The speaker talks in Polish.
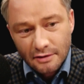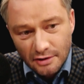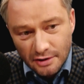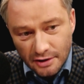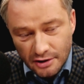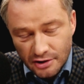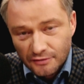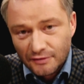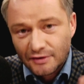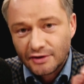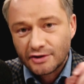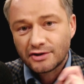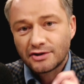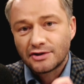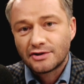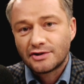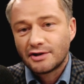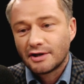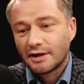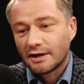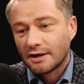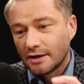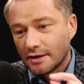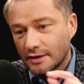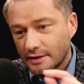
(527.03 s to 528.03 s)
że
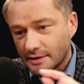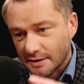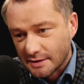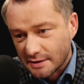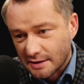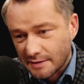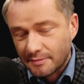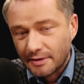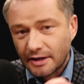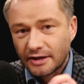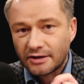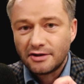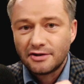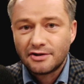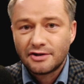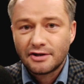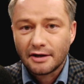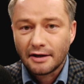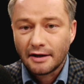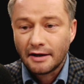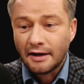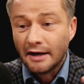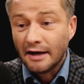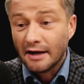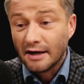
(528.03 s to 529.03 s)
świszczycie, że
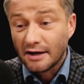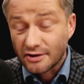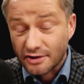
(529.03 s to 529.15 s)
seplenicie,